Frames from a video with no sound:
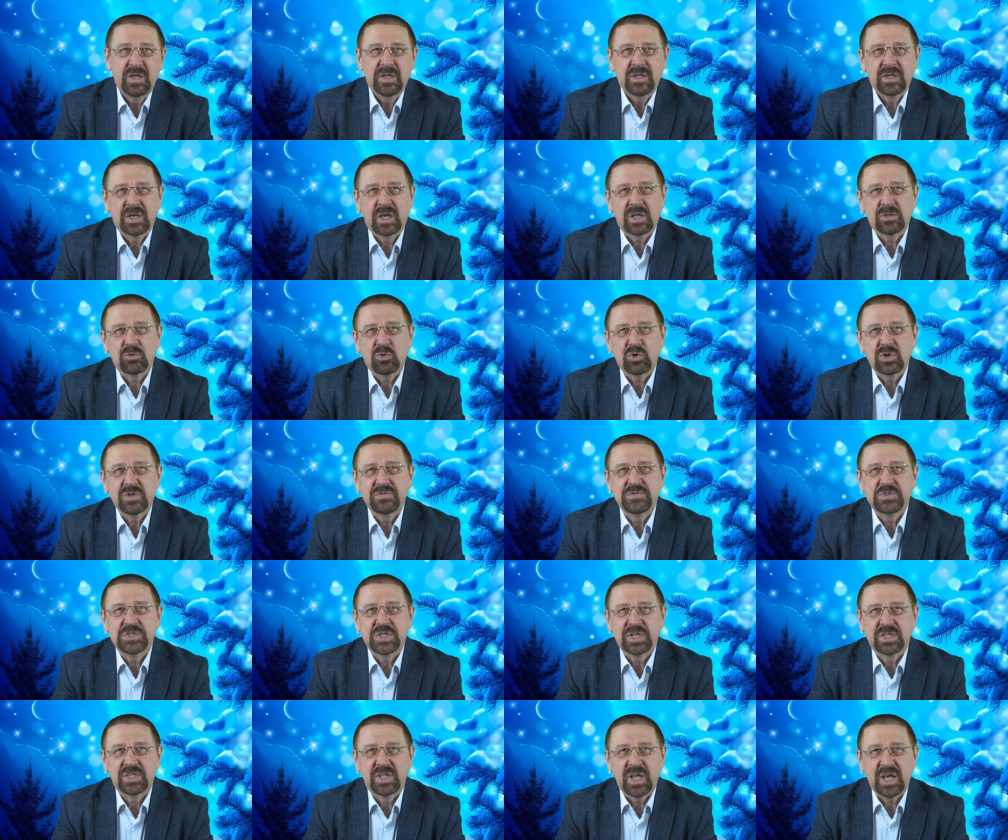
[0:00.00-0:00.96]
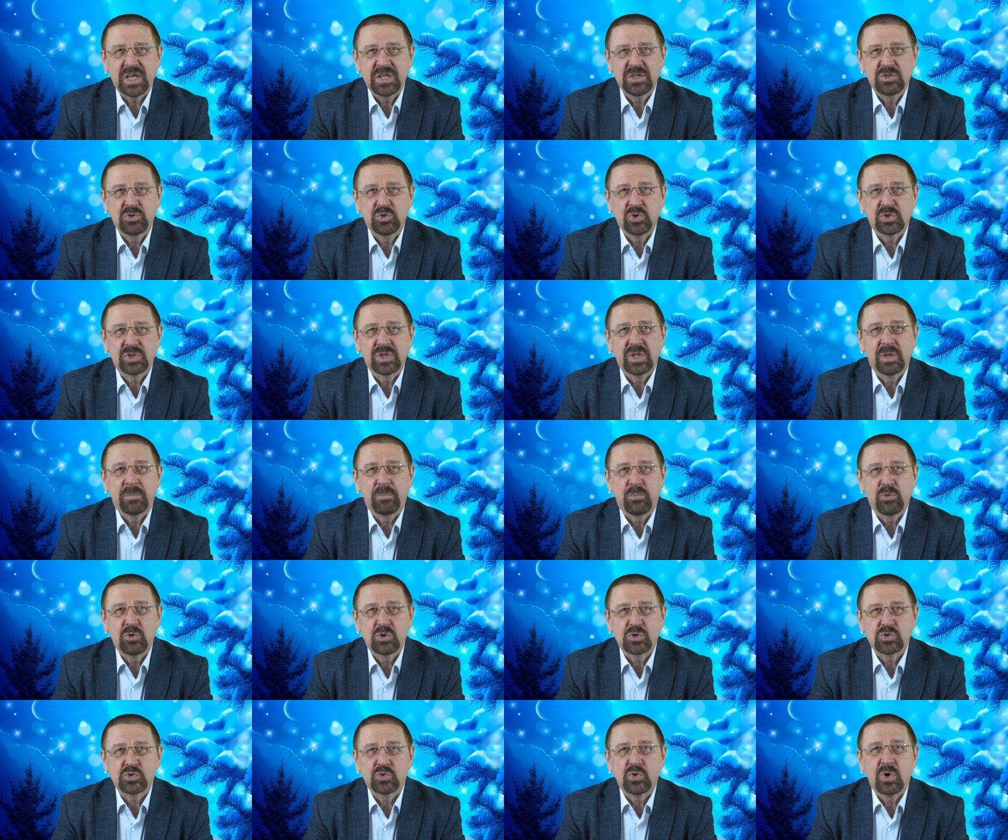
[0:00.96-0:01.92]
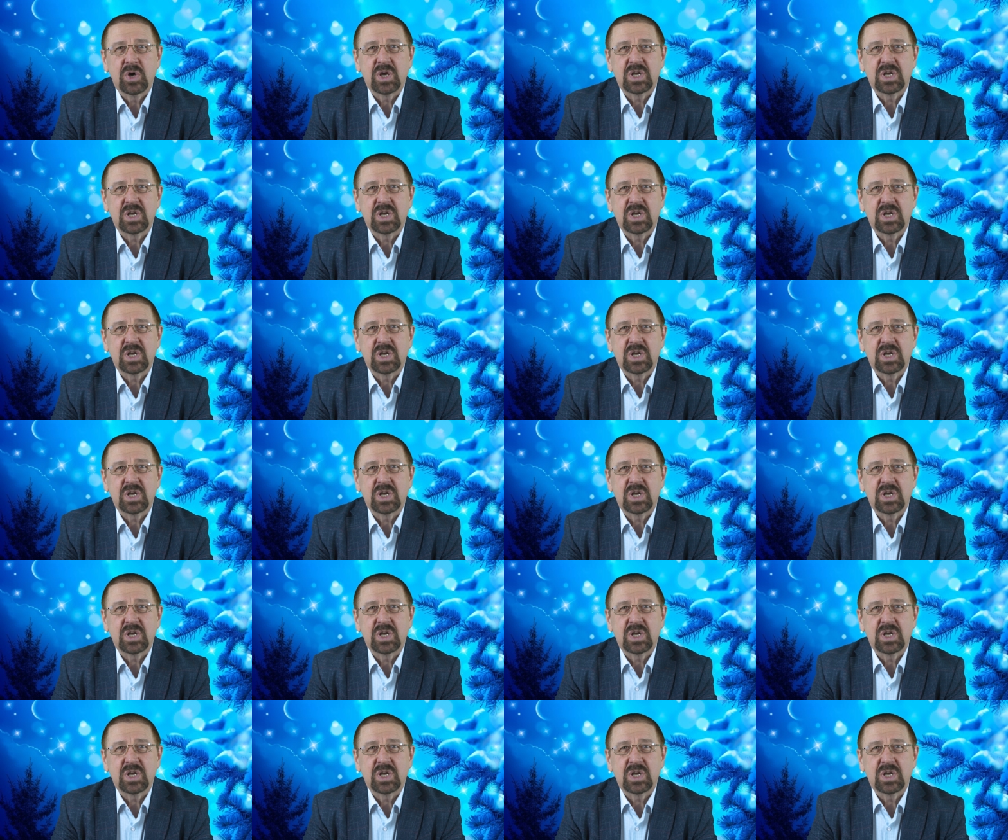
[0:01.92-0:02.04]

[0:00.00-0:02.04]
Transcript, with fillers: и который всегда идет на пользу